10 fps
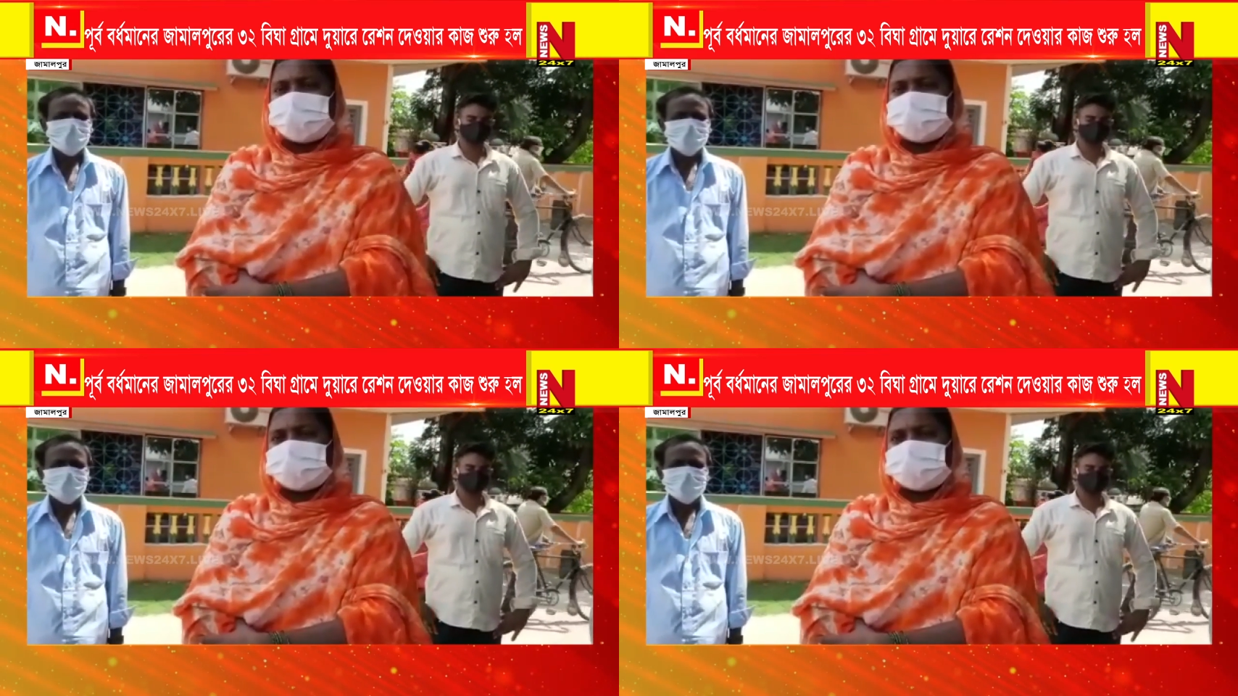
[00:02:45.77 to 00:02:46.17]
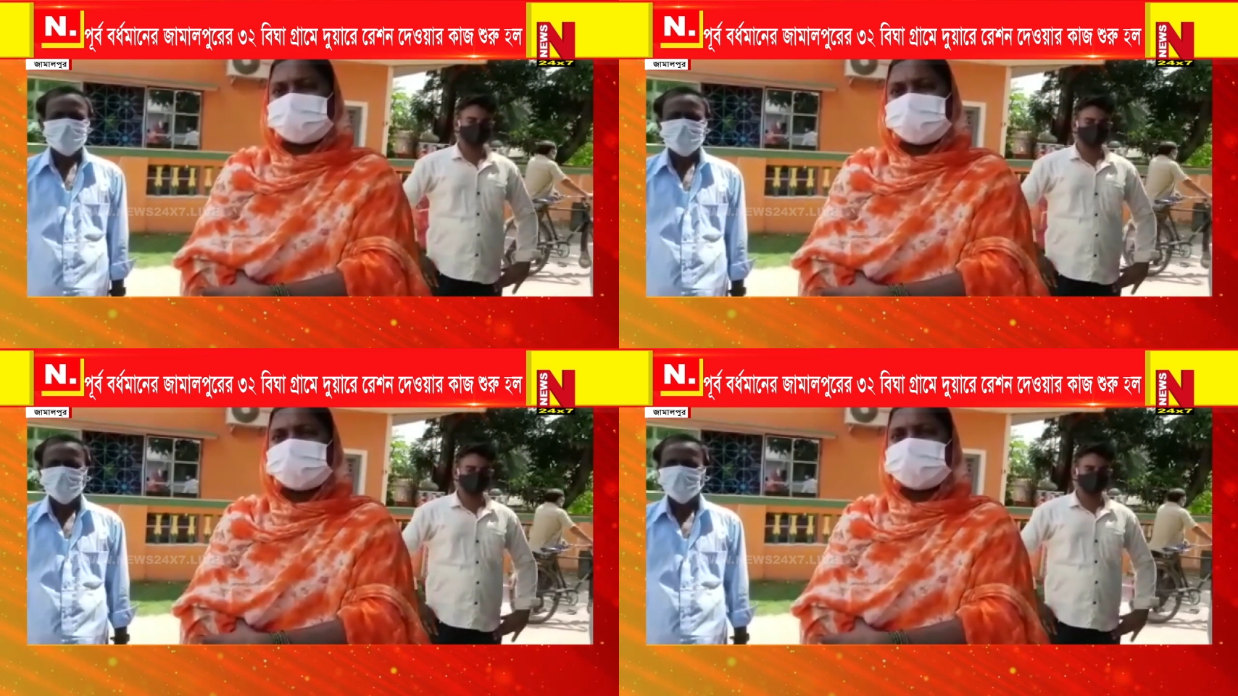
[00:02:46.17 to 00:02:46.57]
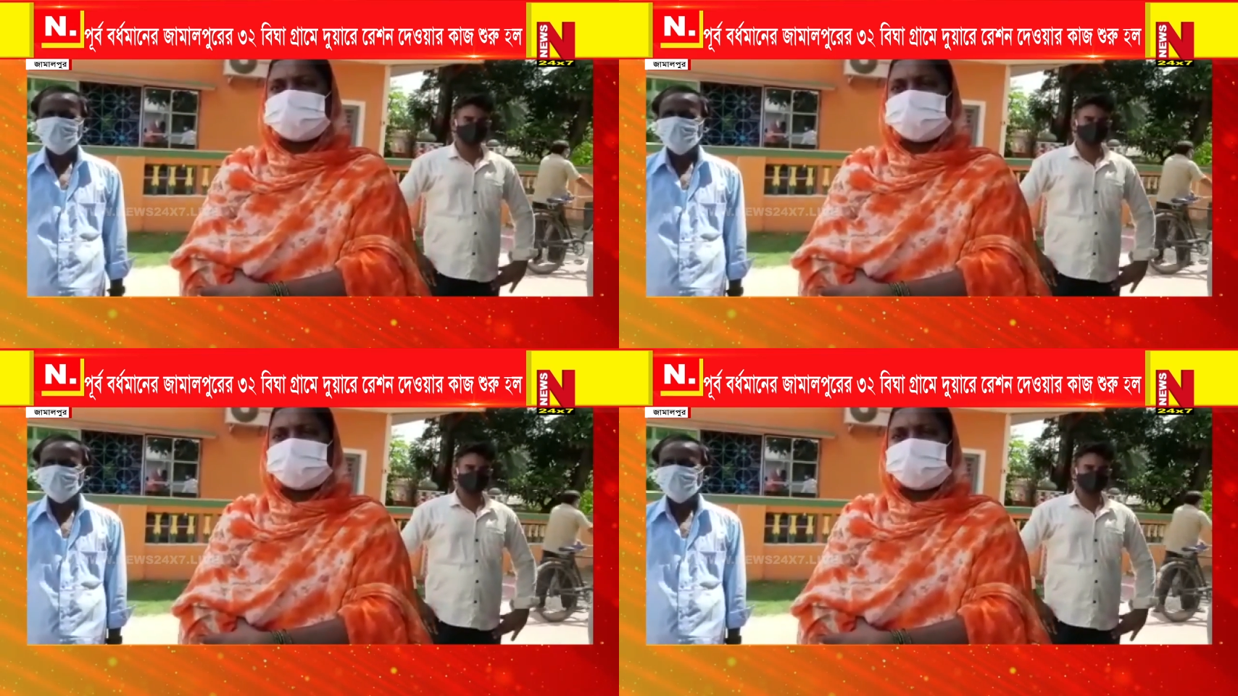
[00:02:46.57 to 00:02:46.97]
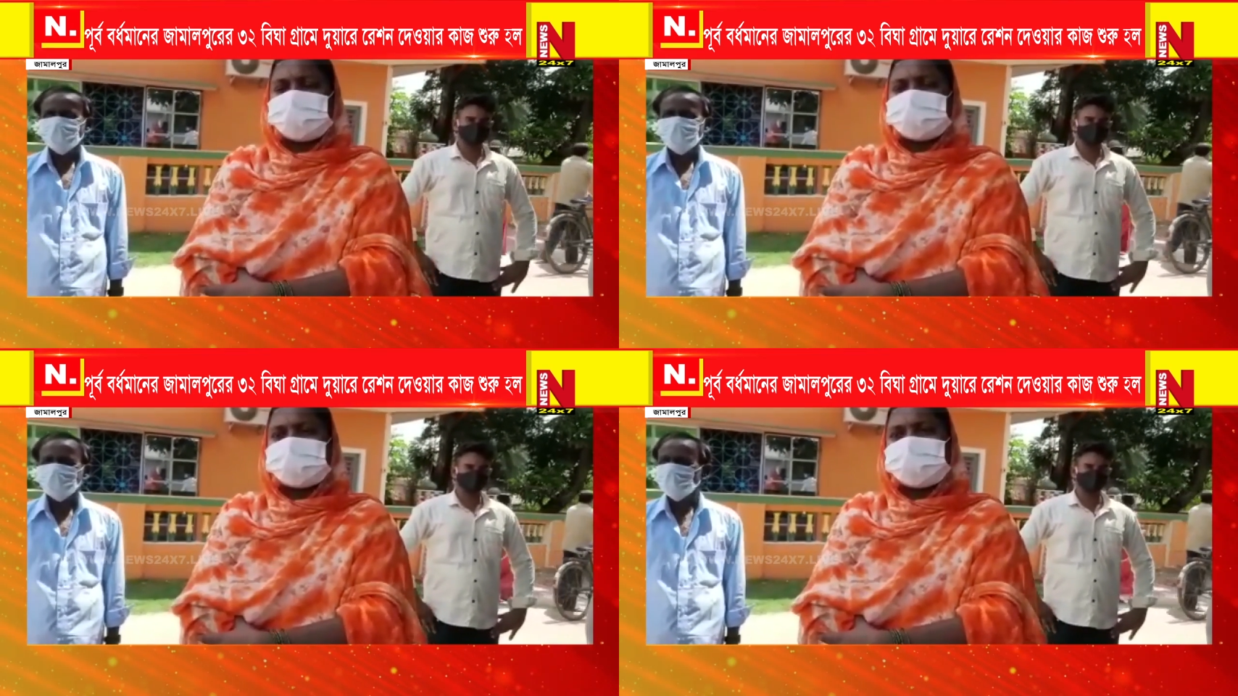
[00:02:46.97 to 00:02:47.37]
আমরা সবাই খুশি
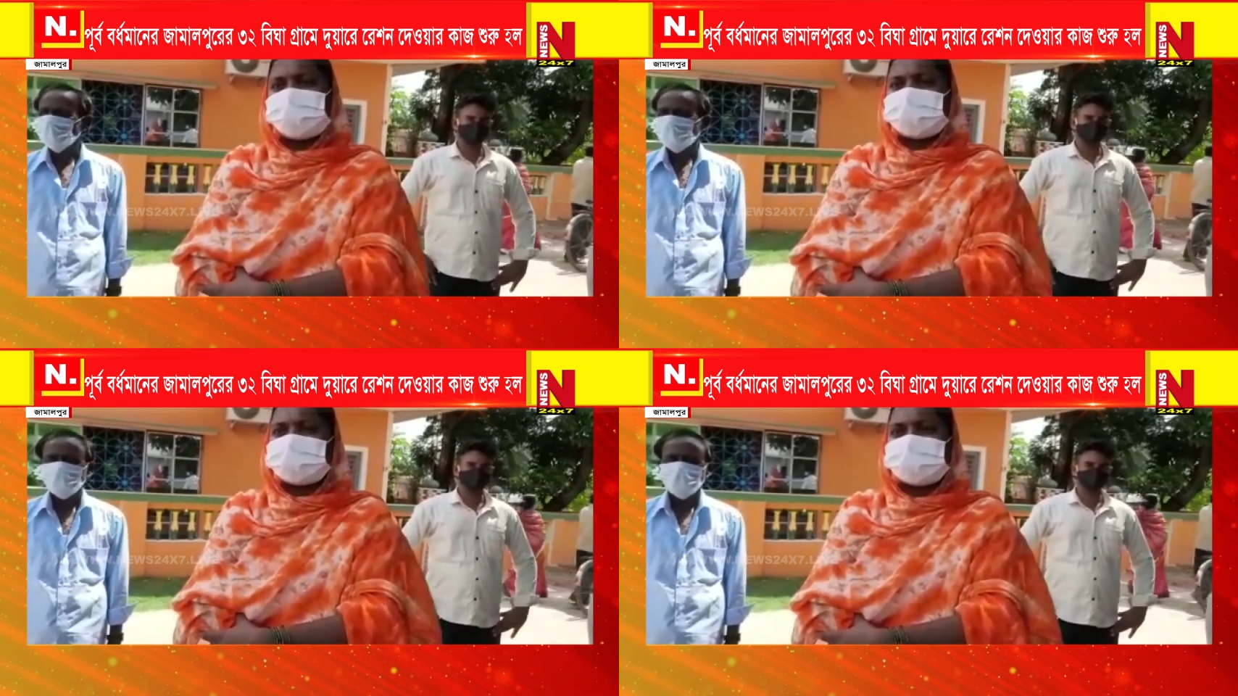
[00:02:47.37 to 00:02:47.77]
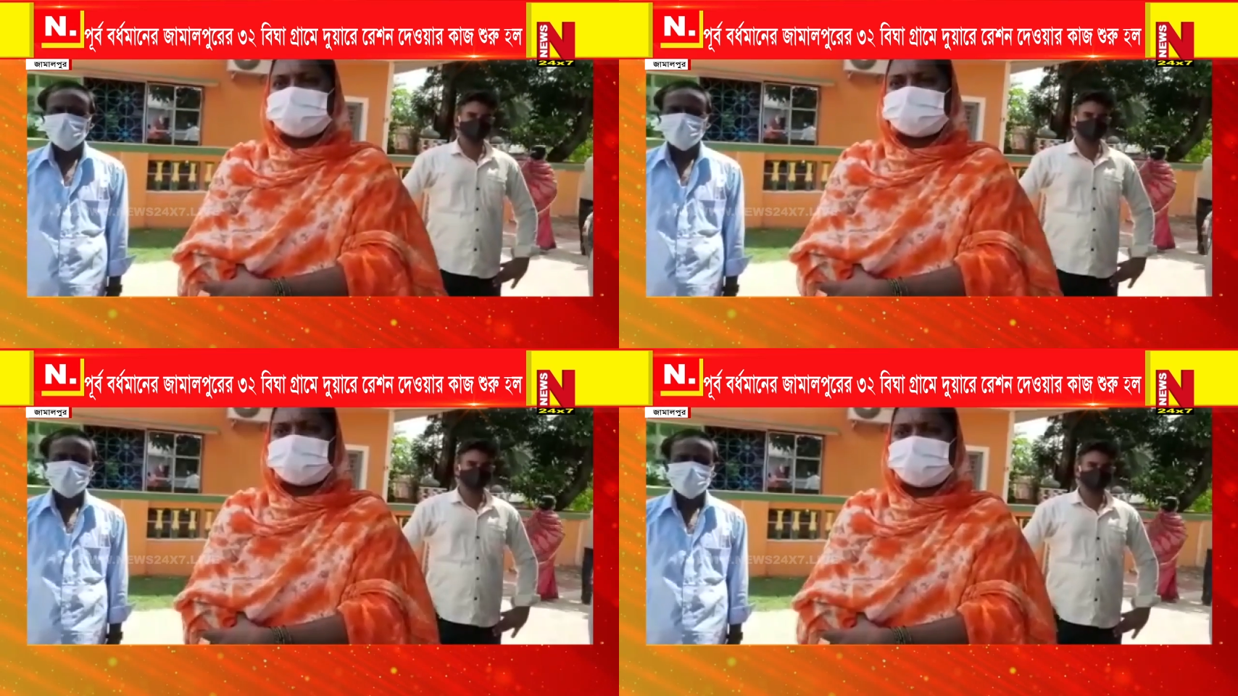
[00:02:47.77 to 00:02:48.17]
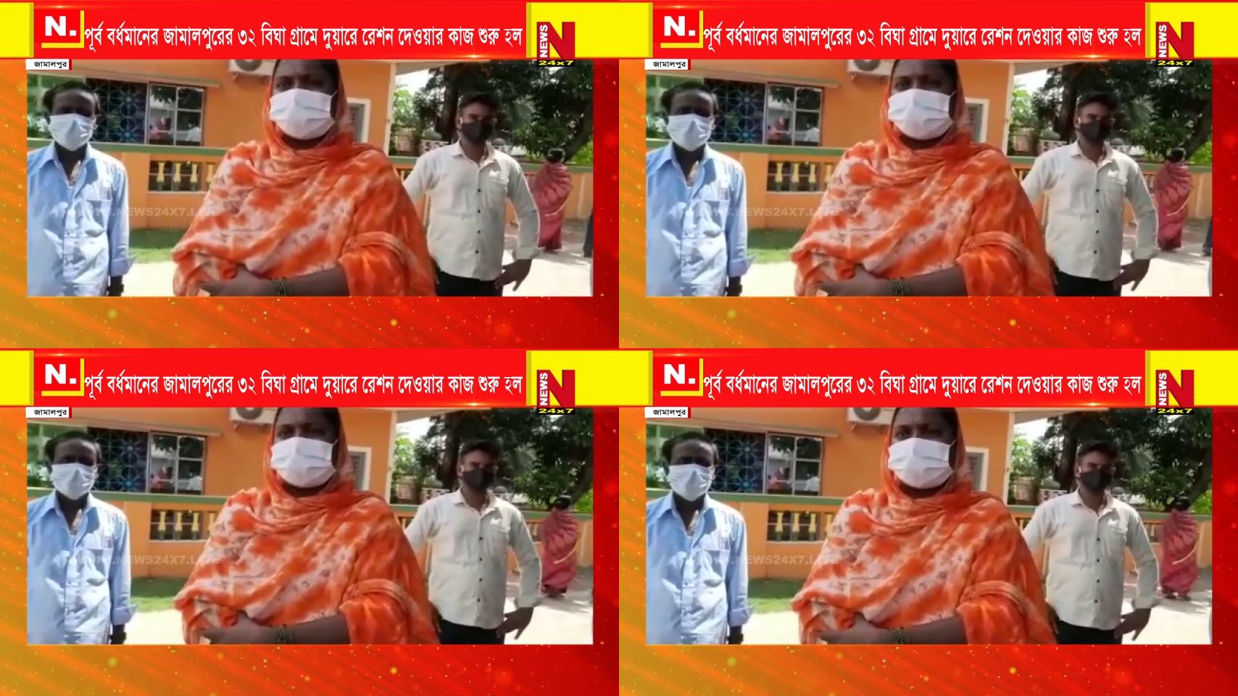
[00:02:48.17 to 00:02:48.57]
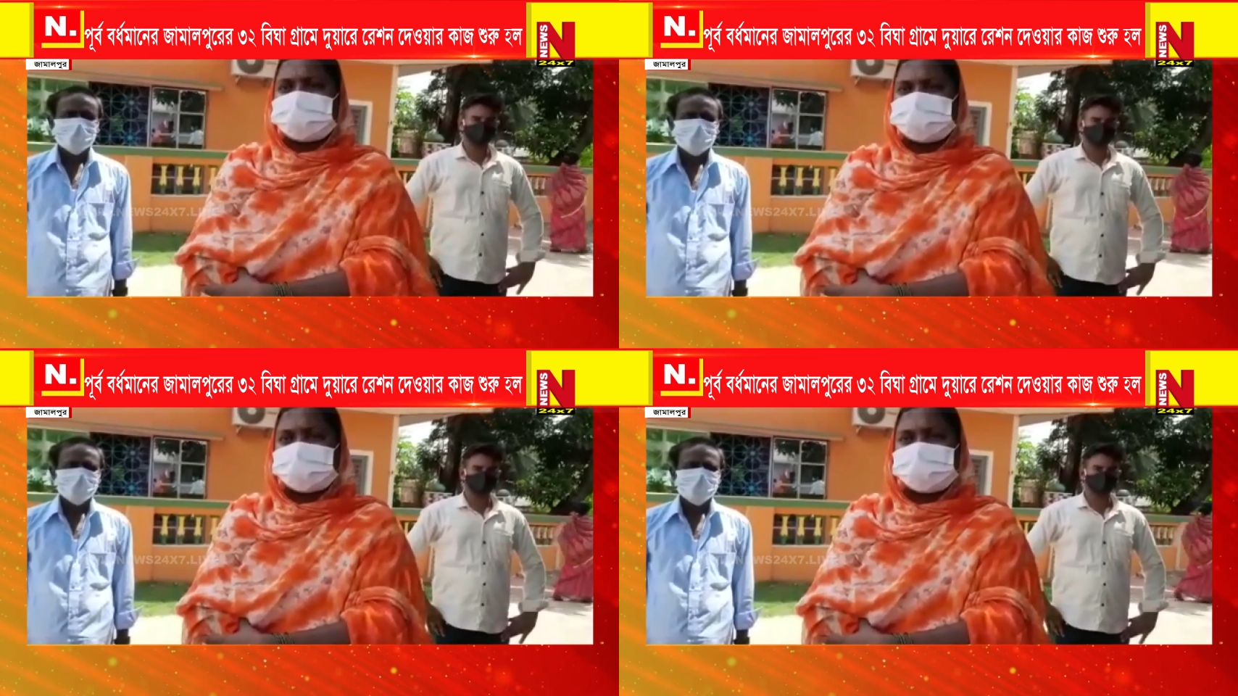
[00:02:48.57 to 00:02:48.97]
সবাই আনন্দের বিষয়
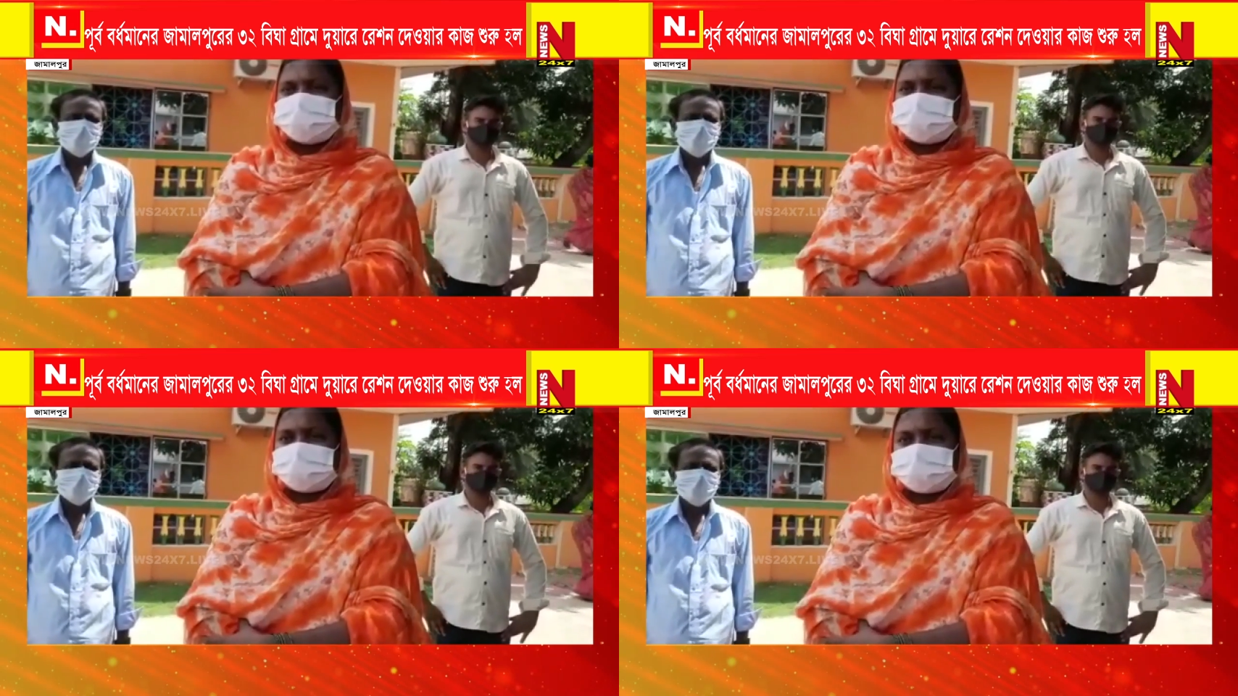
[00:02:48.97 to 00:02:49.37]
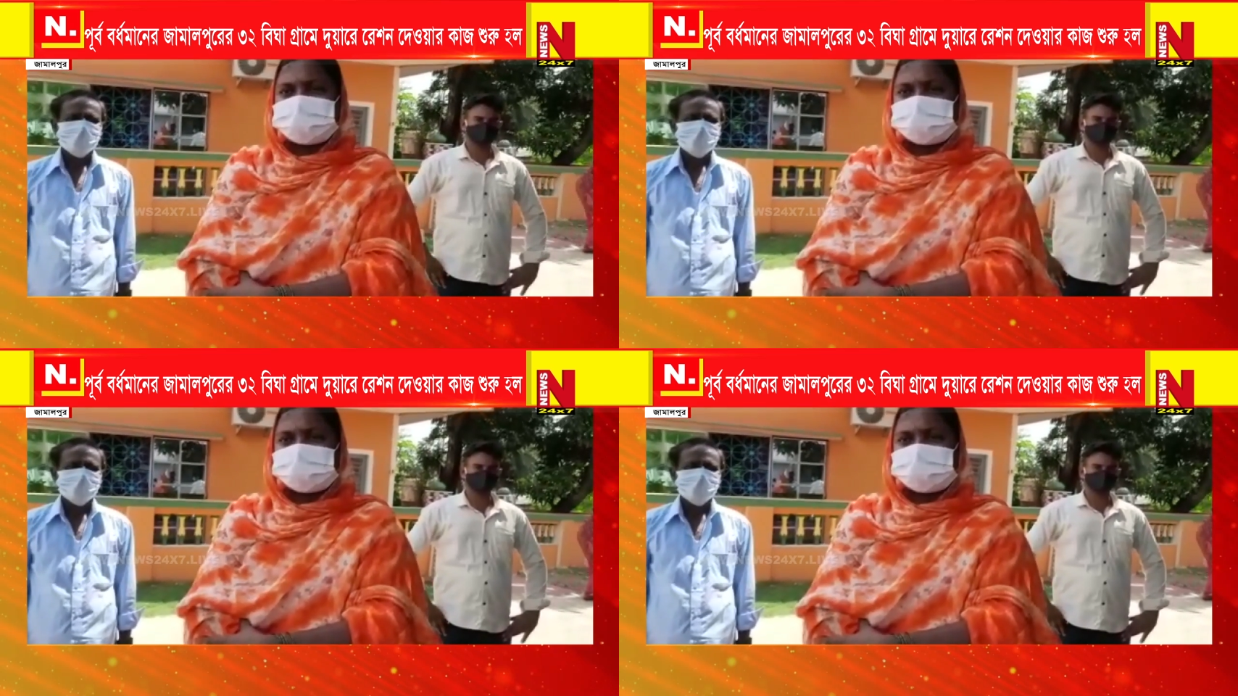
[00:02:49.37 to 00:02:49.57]
সবাই ধন্যবাদ